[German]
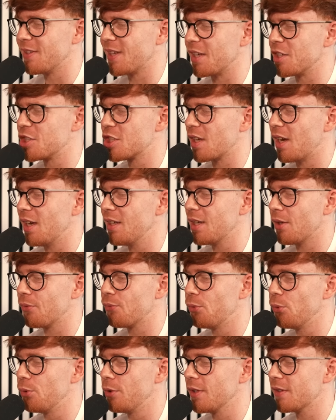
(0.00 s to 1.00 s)
sich ein strahlender
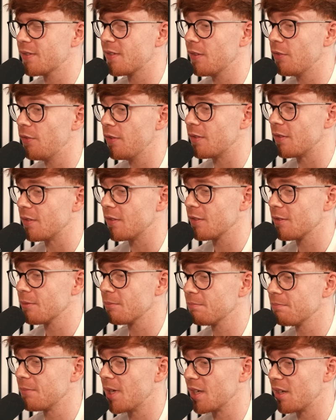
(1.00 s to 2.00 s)
Phönix des Wissens.
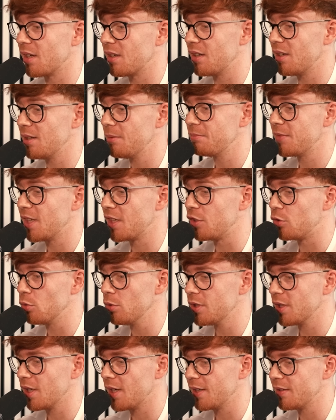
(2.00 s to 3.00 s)
Ein Kanal, der die
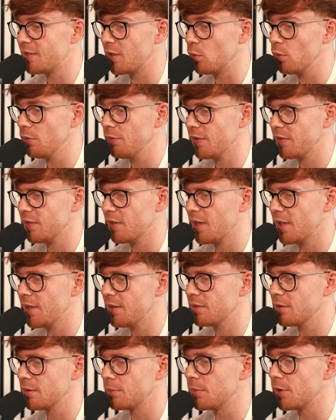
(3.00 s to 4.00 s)
Dunkelheit der
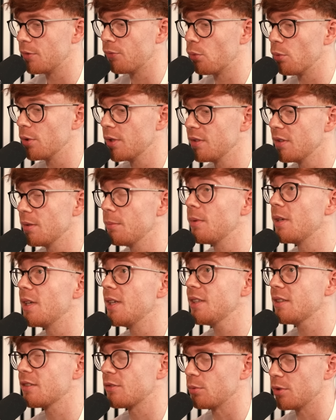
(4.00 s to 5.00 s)
Unwissenheit mit funkelndem
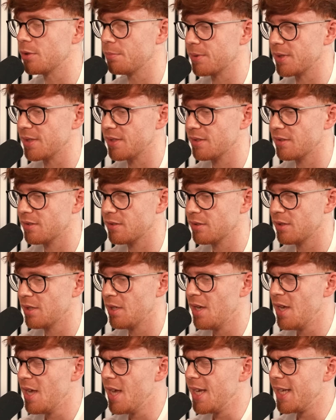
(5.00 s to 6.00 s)
Licht durchbricht.
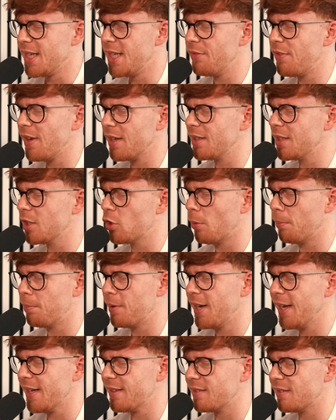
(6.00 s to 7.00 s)
Hier werden die
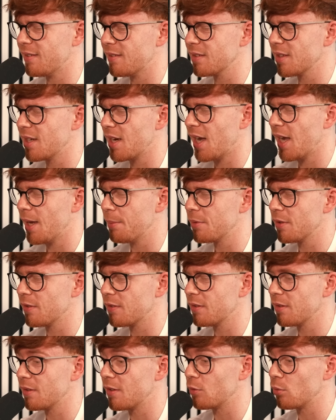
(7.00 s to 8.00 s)
komplexesten
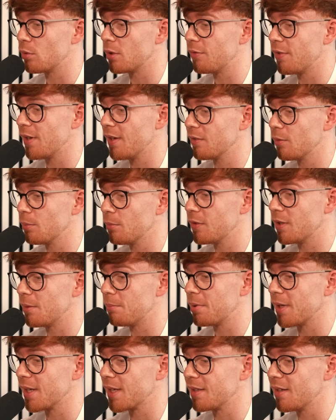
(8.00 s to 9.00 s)
Geheimnisse des Universums
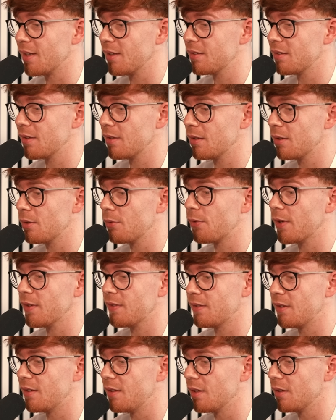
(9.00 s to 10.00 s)
in prägnanter,
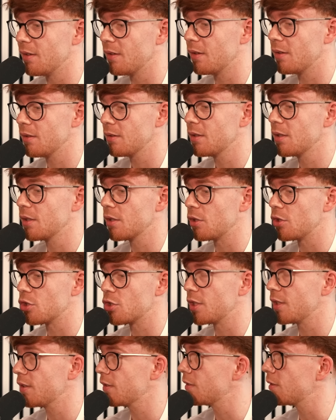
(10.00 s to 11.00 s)
faszinierender
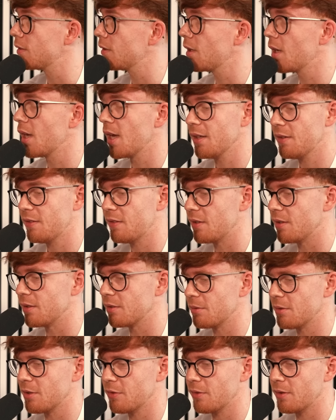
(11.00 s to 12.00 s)
Geschichten
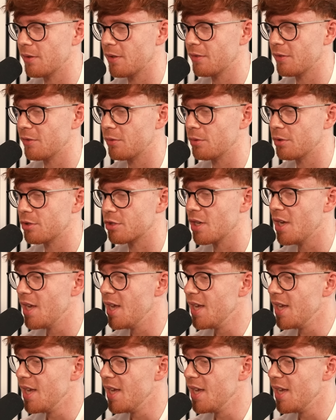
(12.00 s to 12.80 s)
erzählt. Das oh war jetzt Deutsch.